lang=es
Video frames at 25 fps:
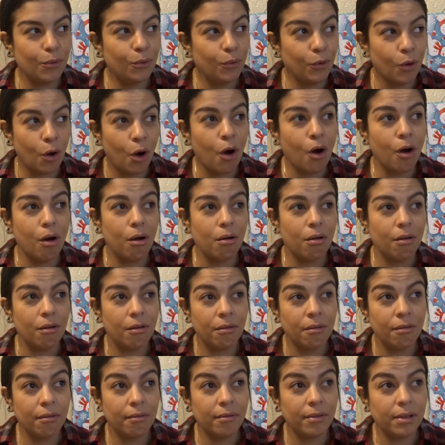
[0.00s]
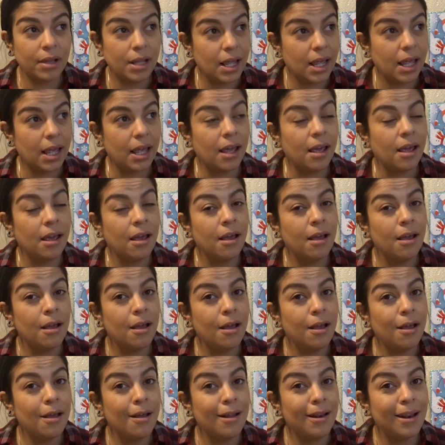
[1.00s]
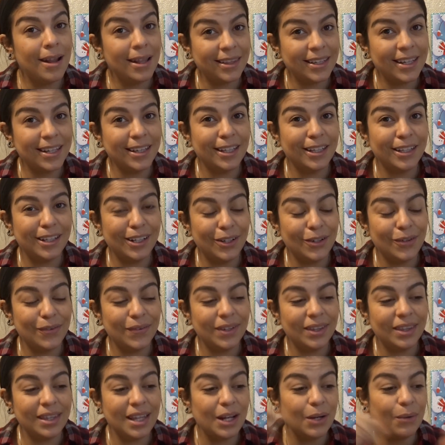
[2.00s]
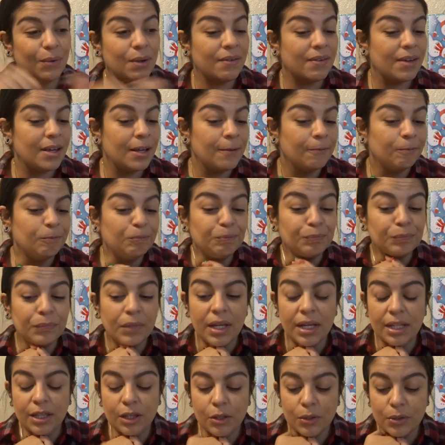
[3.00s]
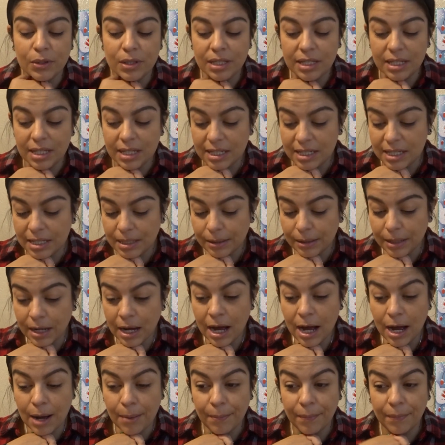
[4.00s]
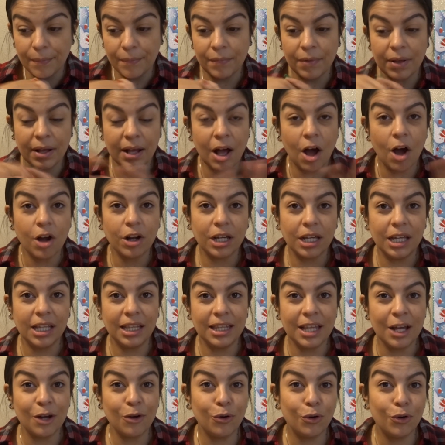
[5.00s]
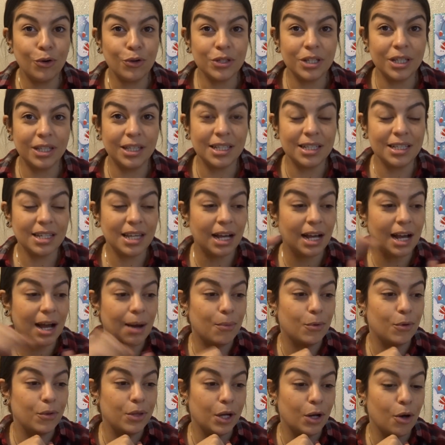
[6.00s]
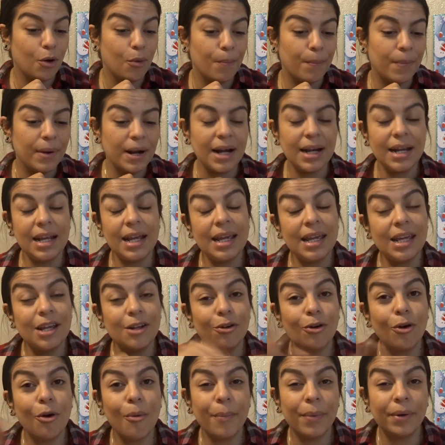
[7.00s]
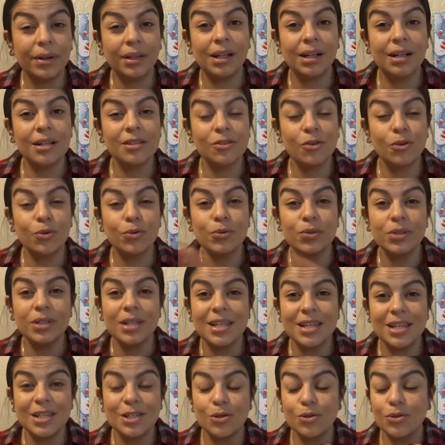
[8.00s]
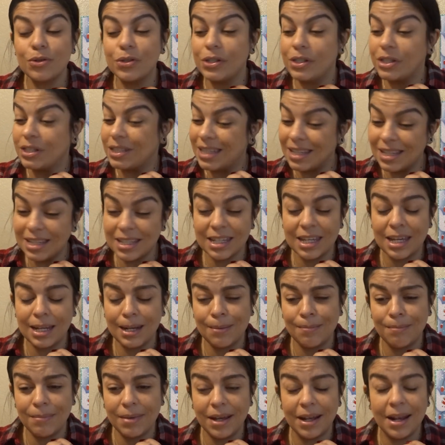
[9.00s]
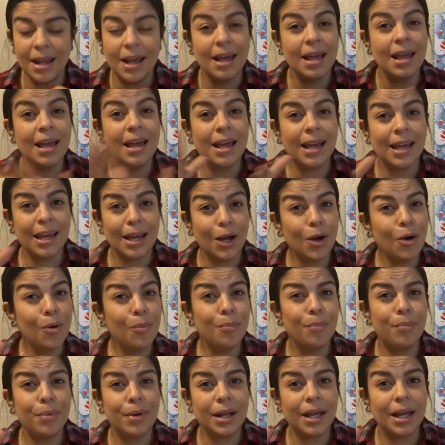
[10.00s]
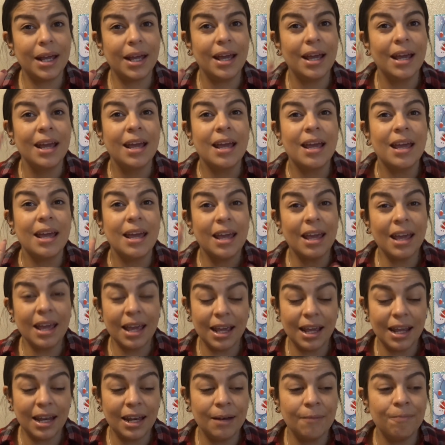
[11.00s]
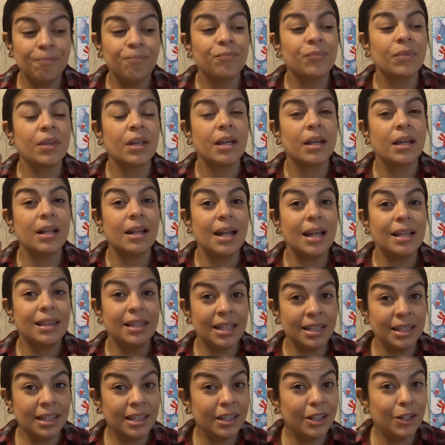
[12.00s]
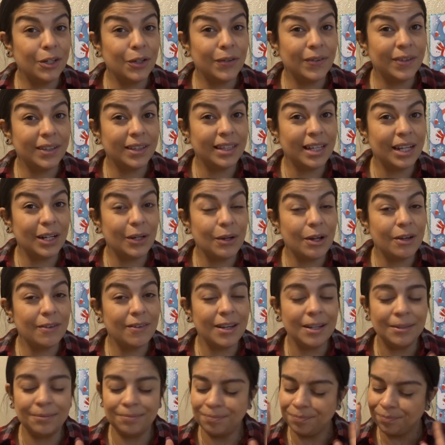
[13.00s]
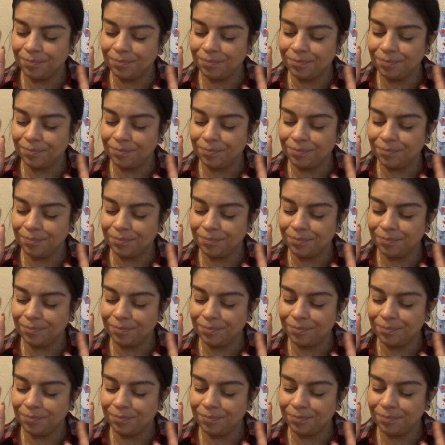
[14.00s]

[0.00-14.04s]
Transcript: un haul de la tienda del 99. Entonces, aquí tengo cositas que acabo de comprar y quiero compartirlas con ustedes. O si ustedes quieren ver que compré en la tienda del 99,